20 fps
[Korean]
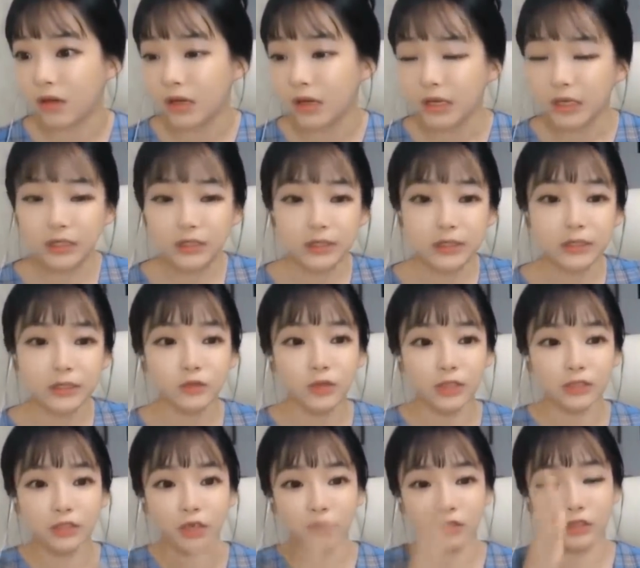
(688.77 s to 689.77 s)
이
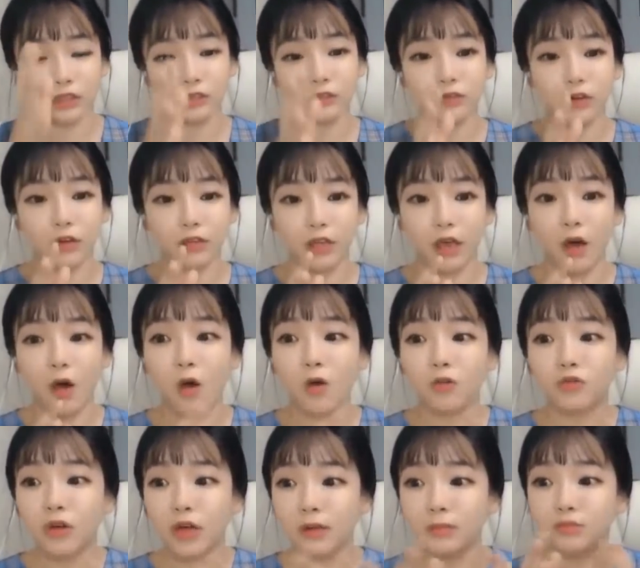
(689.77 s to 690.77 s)
친구가 저 친구한테
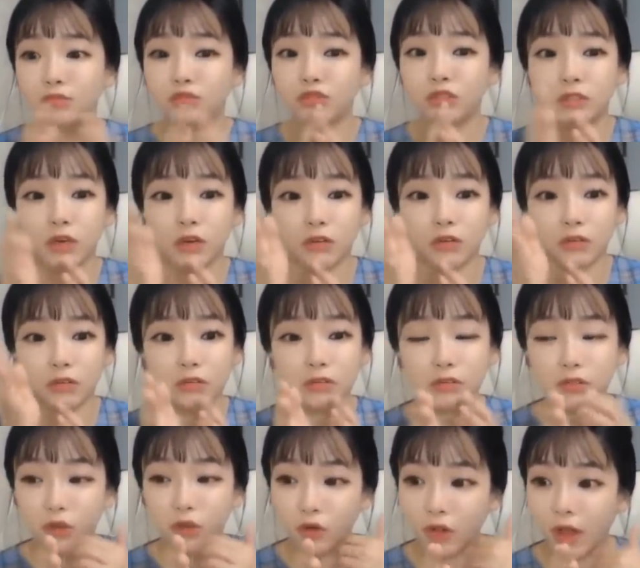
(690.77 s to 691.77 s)
허구의 인물인 척
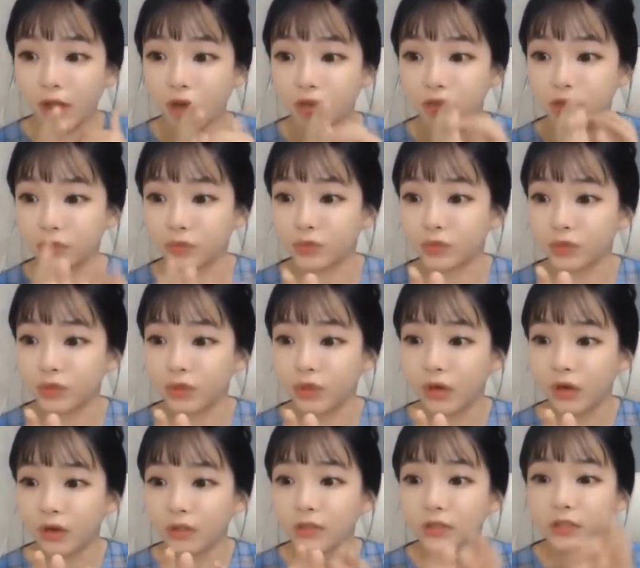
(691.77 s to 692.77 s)
전화해가지고
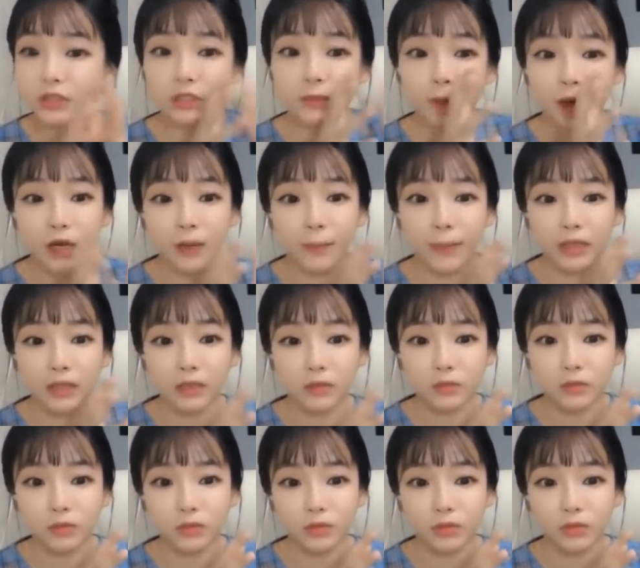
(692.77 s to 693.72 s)
의심하게 만들고,